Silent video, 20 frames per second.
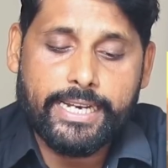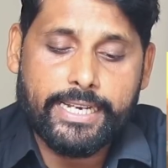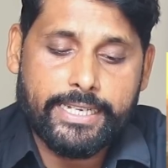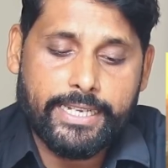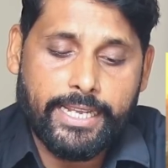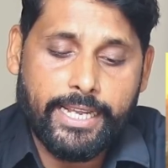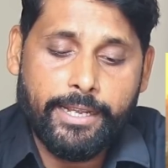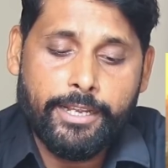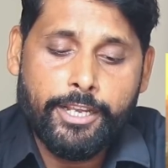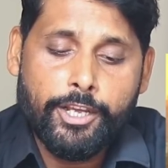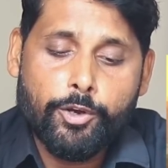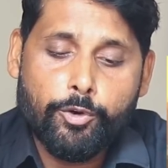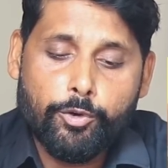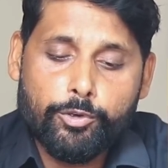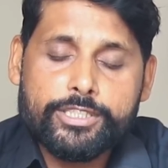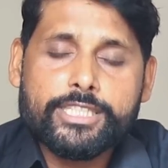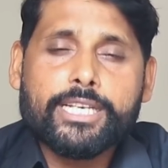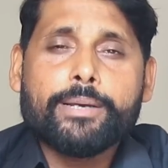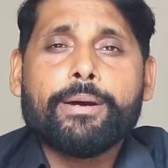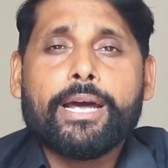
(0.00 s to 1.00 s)
जा रही है
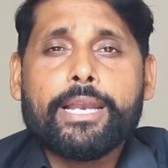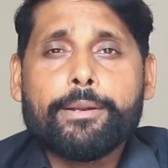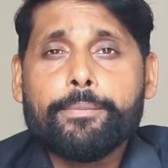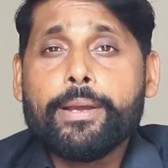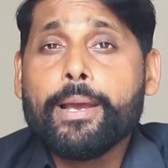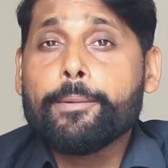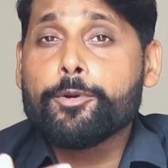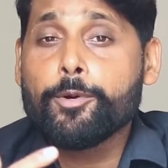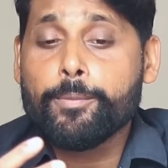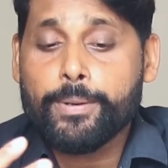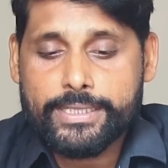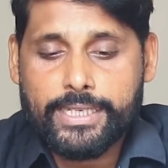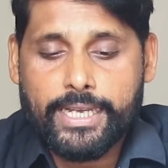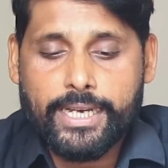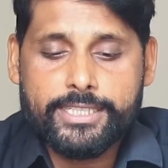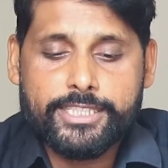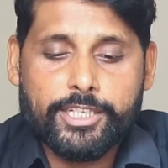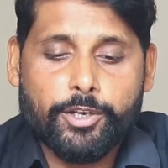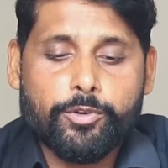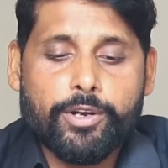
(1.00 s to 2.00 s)
उसके बारे में आपको
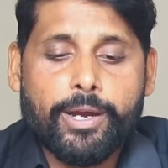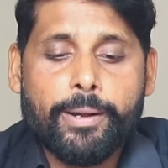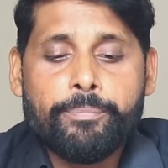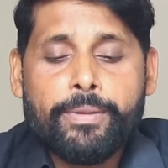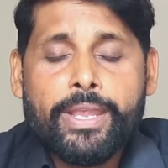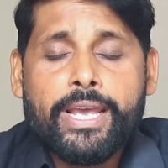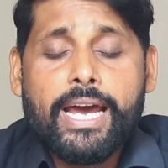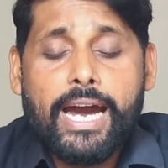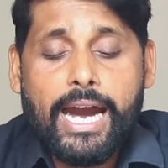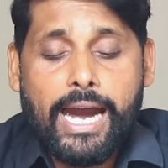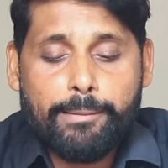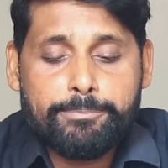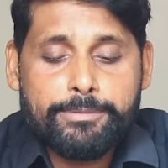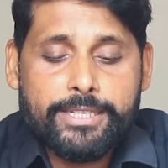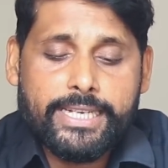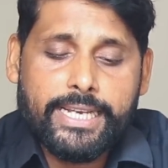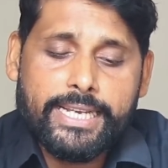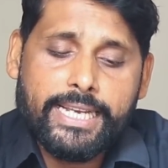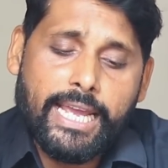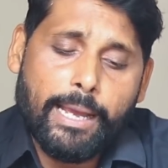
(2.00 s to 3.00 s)
बताना चाहूंगा आप
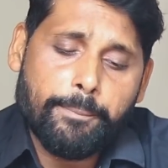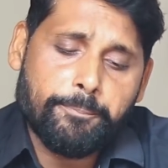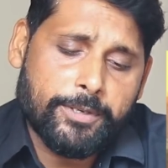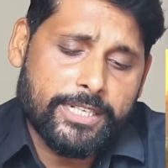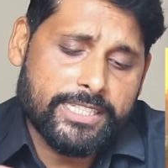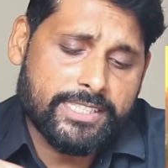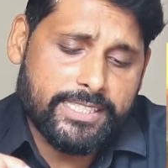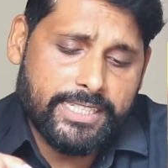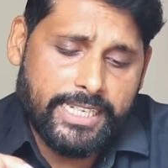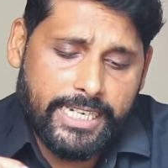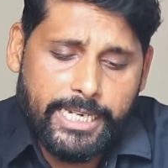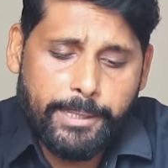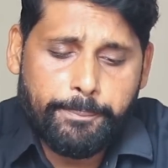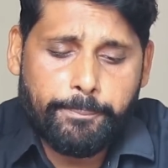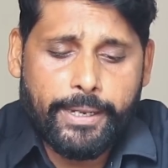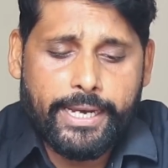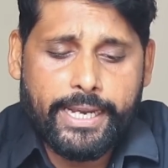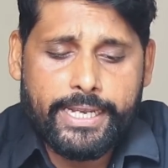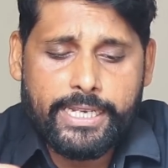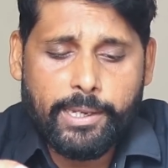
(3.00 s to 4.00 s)
देखेंगे आपके
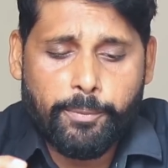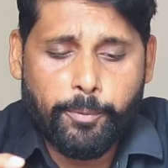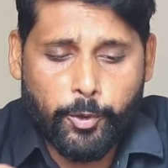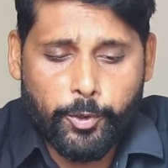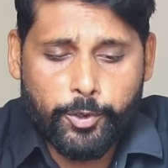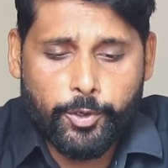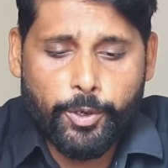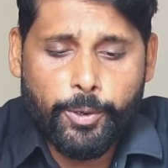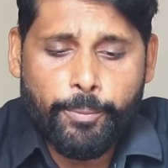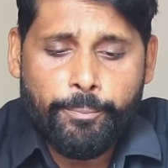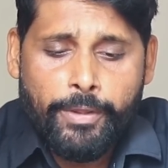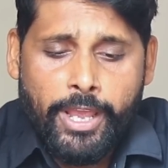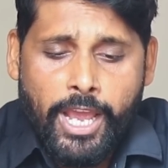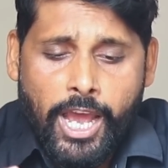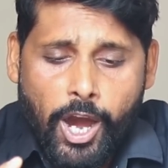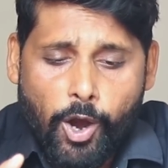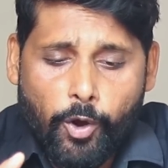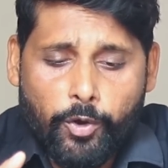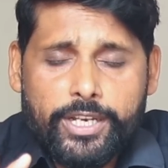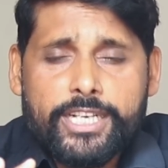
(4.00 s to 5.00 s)
स्क्रीन पर है ये फोटो
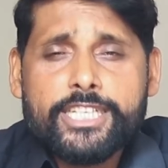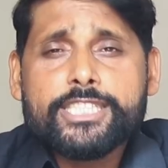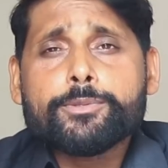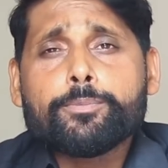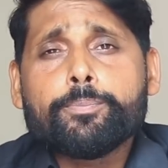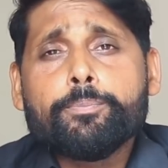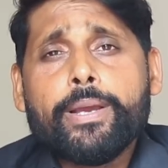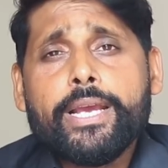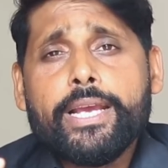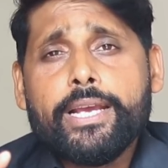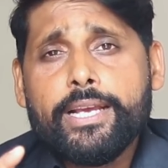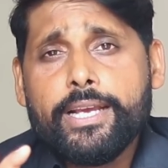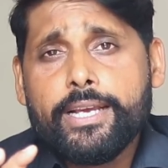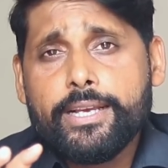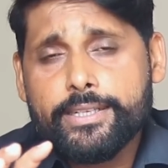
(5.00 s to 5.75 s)
और इसमें